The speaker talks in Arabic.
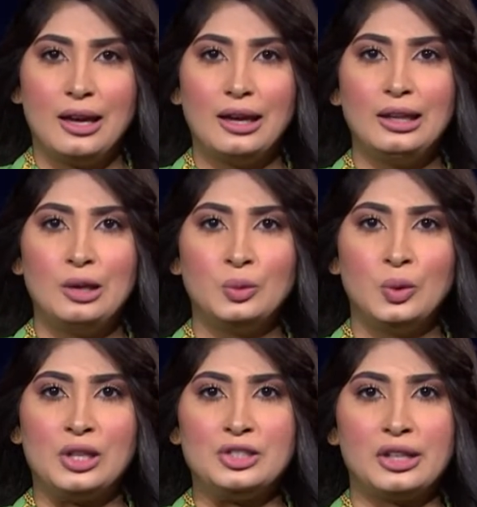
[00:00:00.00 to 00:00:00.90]

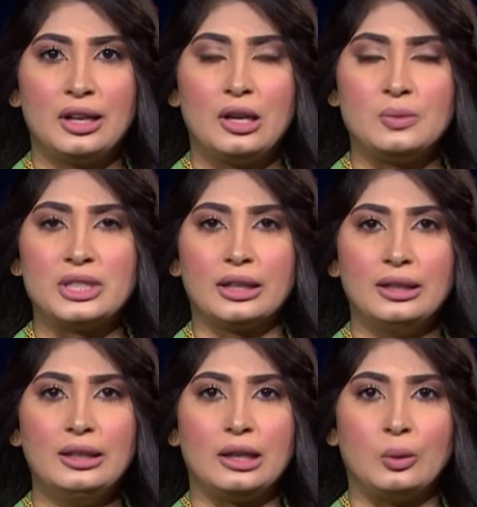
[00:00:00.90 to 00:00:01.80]
أغلب الجرائم
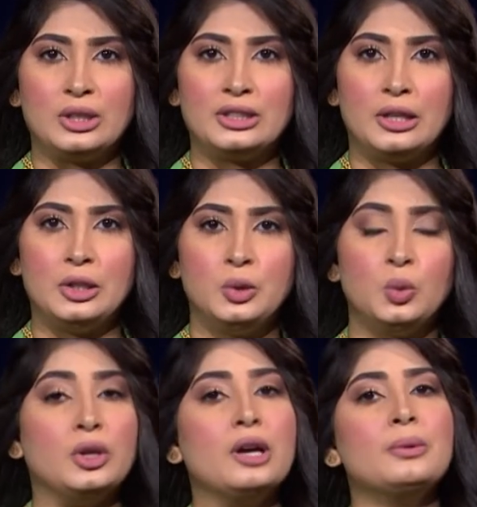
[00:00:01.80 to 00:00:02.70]
صغيرة والتهديد
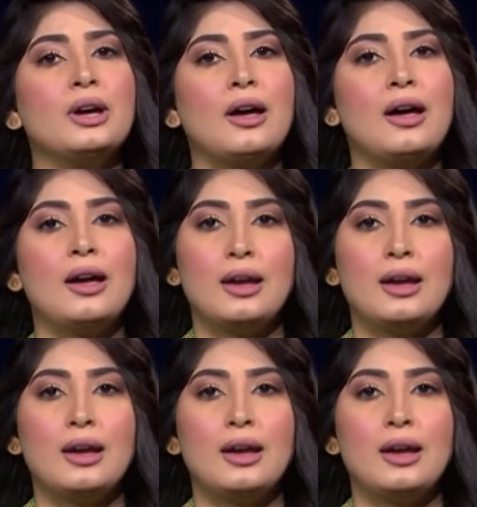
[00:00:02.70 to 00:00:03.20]
يبقى